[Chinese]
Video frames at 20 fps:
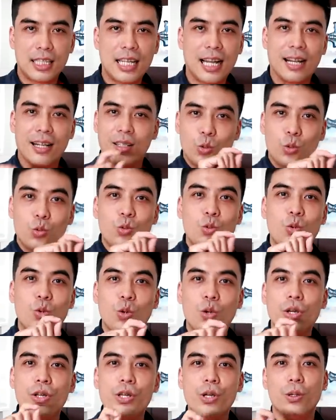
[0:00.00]
上如
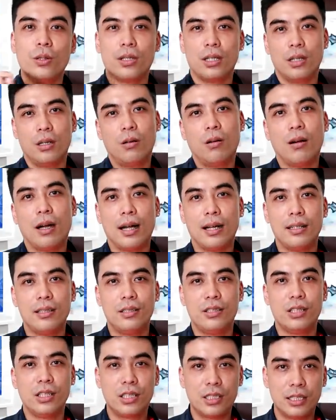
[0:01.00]
果有的话，
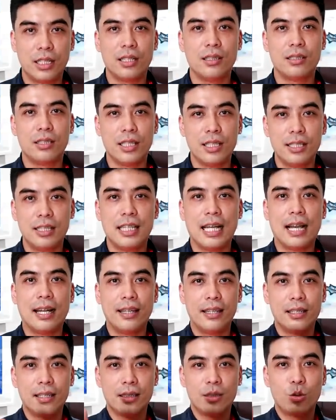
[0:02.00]
这是要增
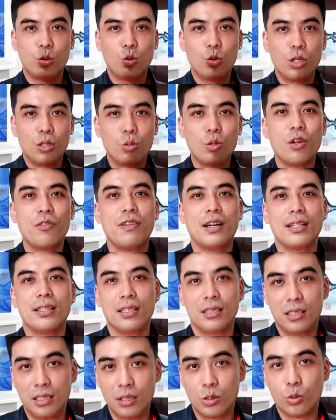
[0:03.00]
加一个对对方
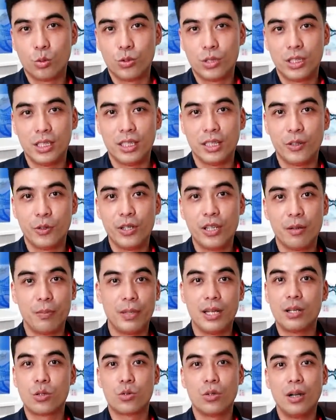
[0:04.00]
的自主性，因为你
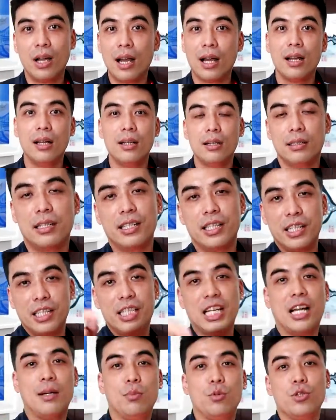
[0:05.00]
不要说哈，那你
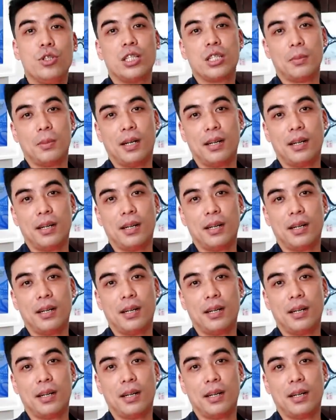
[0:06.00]
下一步是什